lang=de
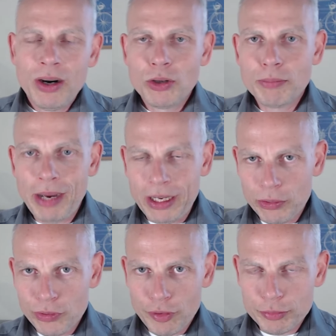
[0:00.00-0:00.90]
und
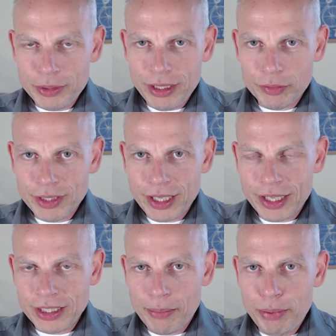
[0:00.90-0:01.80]
Microsoft mit auf der
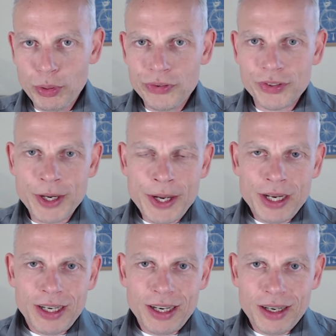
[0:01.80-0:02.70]
Agenda plus
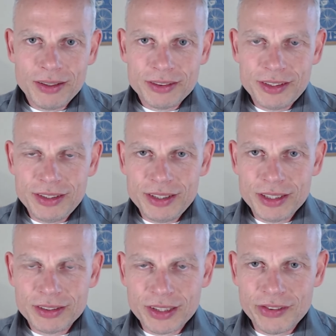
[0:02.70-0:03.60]
äh,
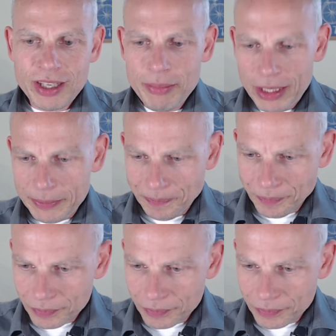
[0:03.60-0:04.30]
die, das Thema